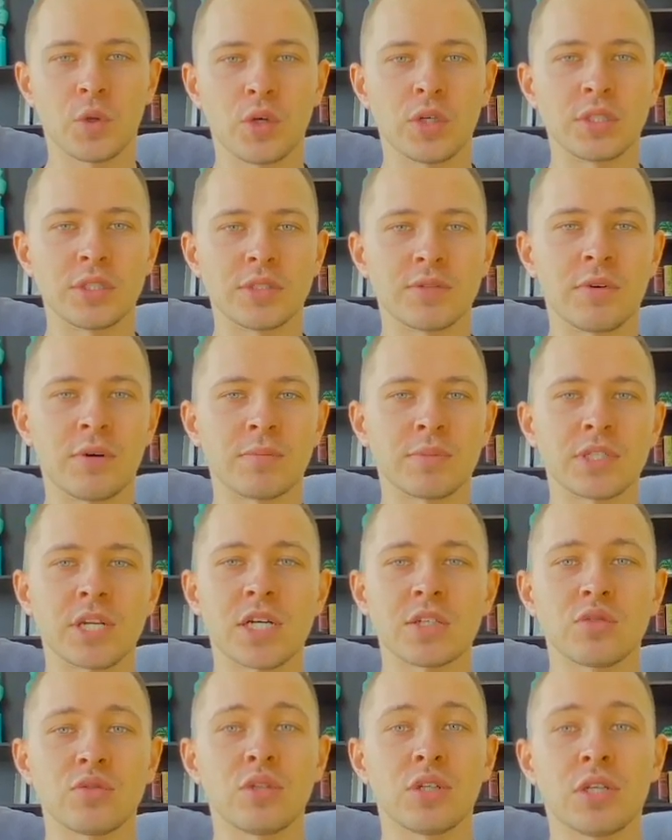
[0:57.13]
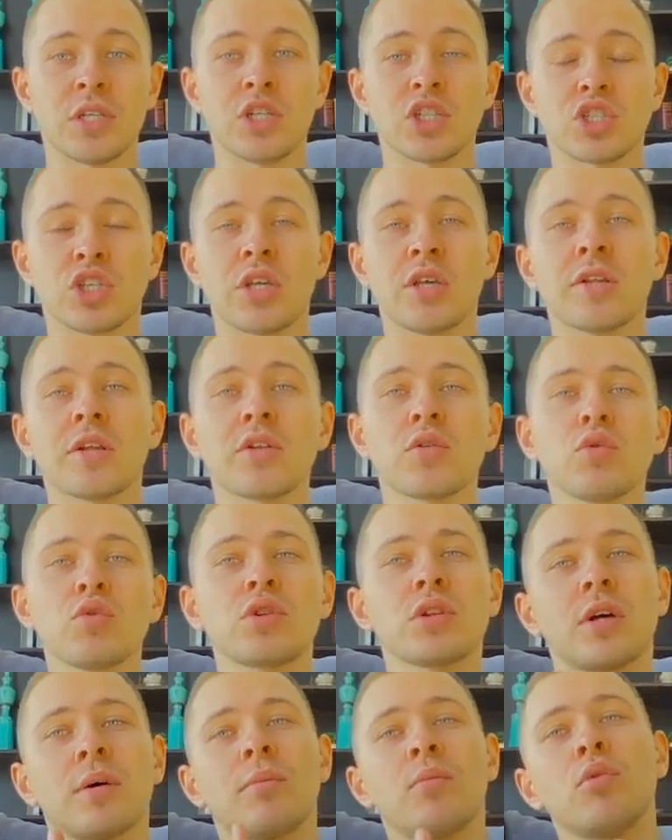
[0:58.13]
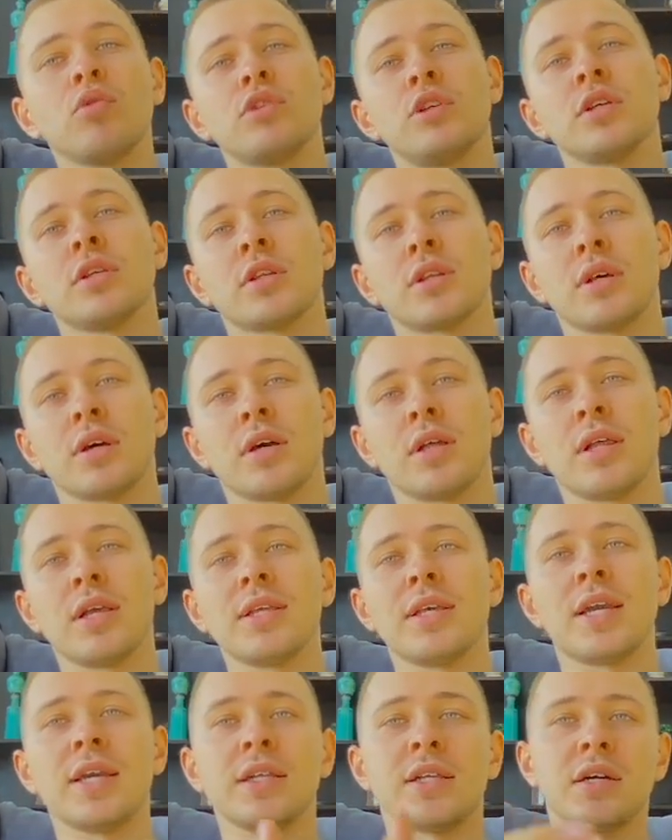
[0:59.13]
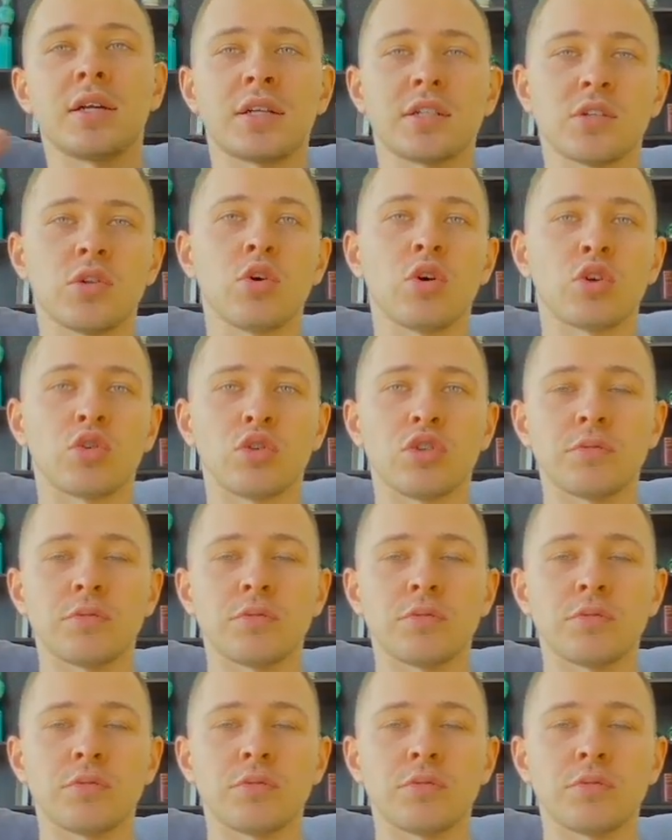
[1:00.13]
То есть вам сразу их, конечно, не дадут, там будет линейный разлог, то